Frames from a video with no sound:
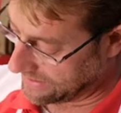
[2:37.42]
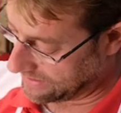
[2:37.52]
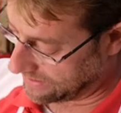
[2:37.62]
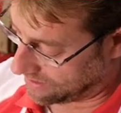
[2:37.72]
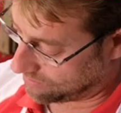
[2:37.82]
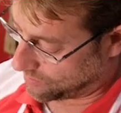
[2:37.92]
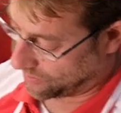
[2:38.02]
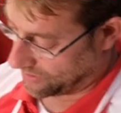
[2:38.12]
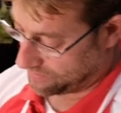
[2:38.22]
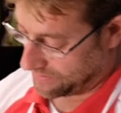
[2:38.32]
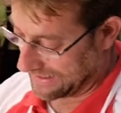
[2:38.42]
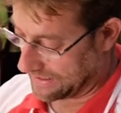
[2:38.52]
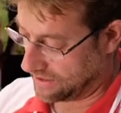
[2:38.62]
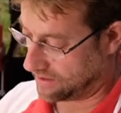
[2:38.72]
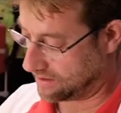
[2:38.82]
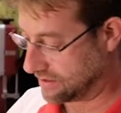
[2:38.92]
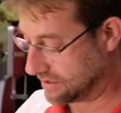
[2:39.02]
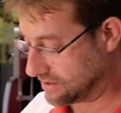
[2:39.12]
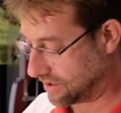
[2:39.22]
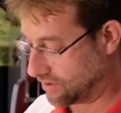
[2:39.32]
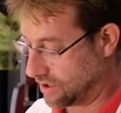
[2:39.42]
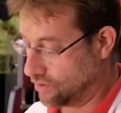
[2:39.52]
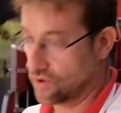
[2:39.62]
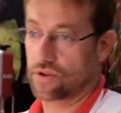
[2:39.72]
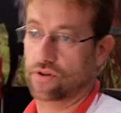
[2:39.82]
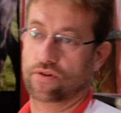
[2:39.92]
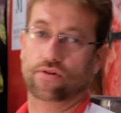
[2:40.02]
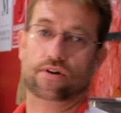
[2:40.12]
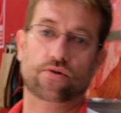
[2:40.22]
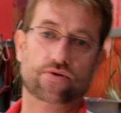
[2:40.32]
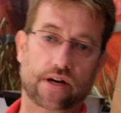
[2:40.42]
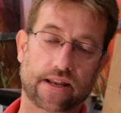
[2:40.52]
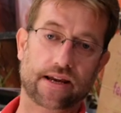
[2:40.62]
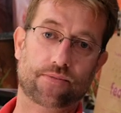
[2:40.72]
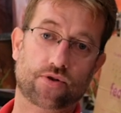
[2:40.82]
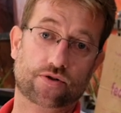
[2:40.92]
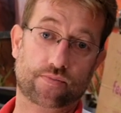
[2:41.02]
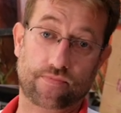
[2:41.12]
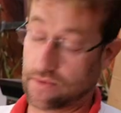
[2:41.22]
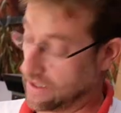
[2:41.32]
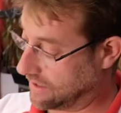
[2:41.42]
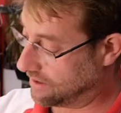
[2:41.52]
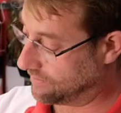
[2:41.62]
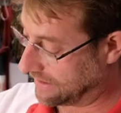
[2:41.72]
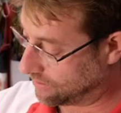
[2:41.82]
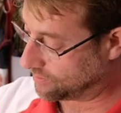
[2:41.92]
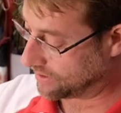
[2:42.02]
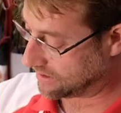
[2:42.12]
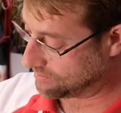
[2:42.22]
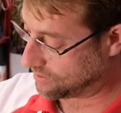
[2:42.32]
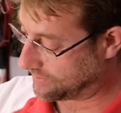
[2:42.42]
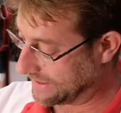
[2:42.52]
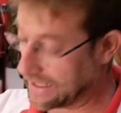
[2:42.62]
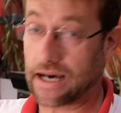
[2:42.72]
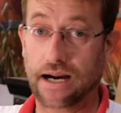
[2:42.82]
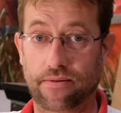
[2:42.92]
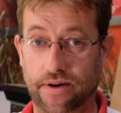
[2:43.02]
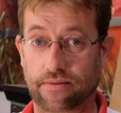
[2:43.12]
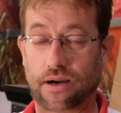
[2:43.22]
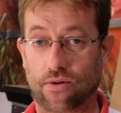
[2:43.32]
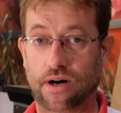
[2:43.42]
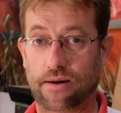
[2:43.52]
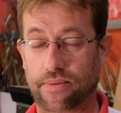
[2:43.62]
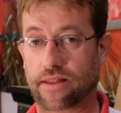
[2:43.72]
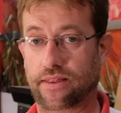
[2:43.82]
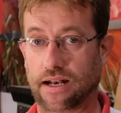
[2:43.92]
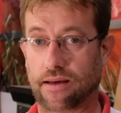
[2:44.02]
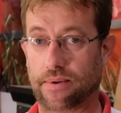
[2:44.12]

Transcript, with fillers: Eh, como podéis ver aquí, está con el hueso y todo, que lo usaríamos en el verano, por ejemplo, para la barbacoa, para hacer a la